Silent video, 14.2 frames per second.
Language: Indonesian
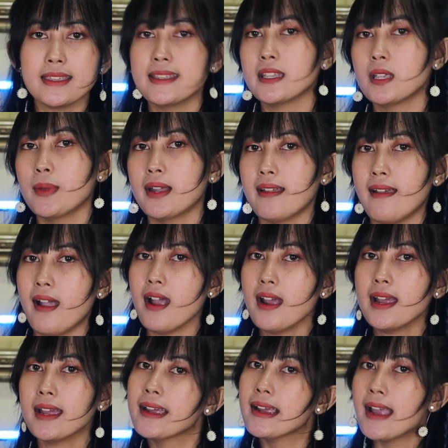Ya gimana
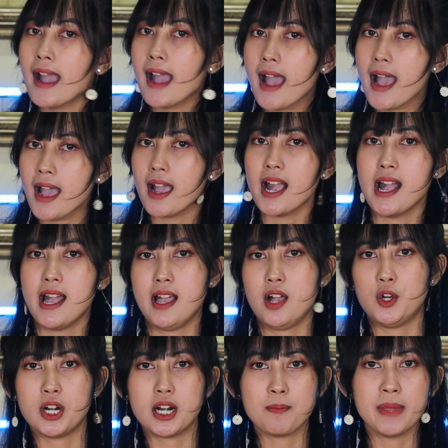enggak,
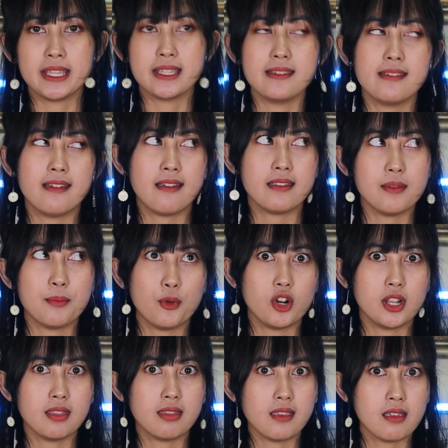orang backingannya
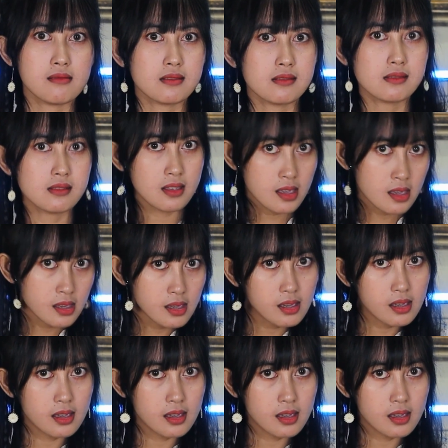politisi.